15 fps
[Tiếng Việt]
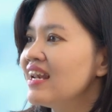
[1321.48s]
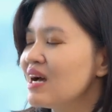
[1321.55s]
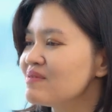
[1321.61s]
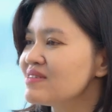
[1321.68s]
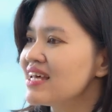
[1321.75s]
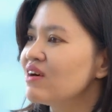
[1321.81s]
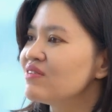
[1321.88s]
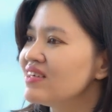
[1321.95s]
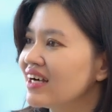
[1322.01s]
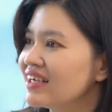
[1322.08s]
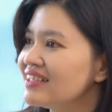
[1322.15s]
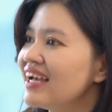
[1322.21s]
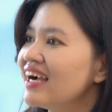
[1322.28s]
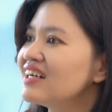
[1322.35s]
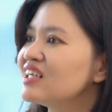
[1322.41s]
làm sao
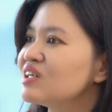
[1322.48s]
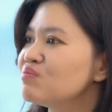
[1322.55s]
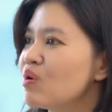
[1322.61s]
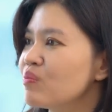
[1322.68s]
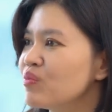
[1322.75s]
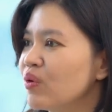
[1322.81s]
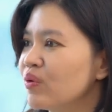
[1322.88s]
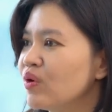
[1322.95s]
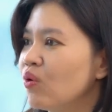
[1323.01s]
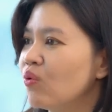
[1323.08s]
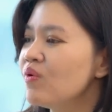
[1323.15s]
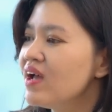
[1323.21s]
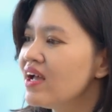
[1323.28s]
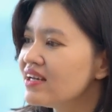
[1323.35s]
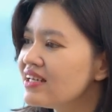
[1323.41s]
dẫn dắt được một đội
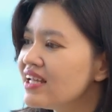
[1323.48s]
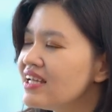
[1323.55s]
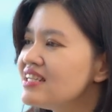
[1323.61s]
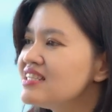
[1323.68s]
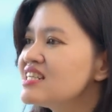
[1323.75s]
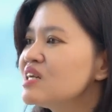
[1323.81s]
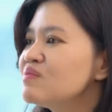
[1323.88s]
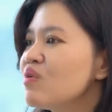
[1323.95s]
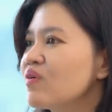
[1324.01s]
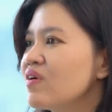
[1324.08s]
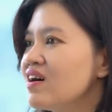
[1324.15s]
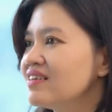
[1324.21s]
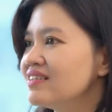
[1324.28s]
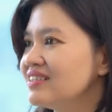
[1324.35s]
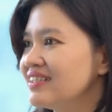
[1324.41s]
ngũ đi trên một
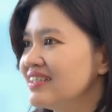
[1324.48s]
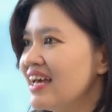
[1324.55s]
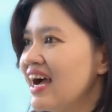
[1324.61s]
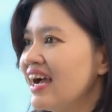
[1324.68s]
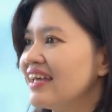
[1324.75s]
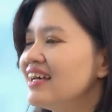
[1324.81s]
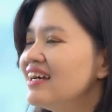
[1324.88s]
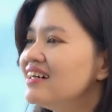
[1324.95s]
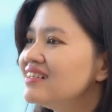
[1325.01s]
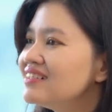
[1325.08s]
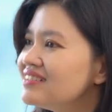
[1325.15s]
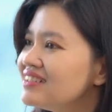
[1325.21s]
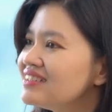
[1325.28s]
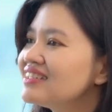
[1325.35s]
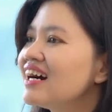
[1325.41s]
con đường dài
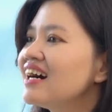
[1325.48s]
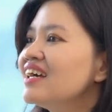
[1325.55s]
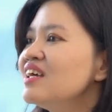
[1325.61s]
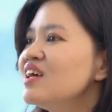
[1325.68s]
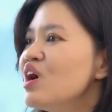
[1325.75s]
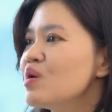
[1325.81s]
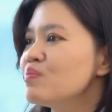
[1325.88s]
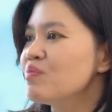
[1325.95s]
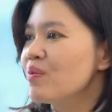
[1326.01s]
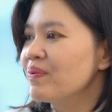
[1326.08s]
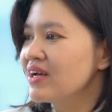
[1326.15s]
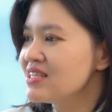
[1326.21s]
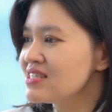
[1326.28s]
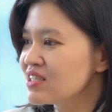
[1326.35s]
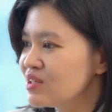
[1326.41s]
hướng tới
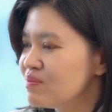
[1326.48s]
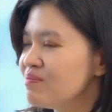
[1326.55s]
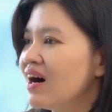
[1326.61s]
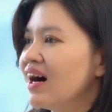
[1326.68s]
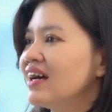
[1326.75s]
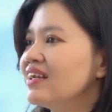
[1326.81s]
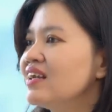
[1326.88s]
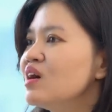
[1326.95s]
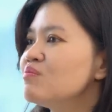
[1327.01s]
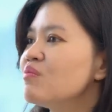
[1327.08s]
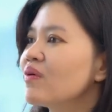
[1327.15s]
một cái sứ mệnh,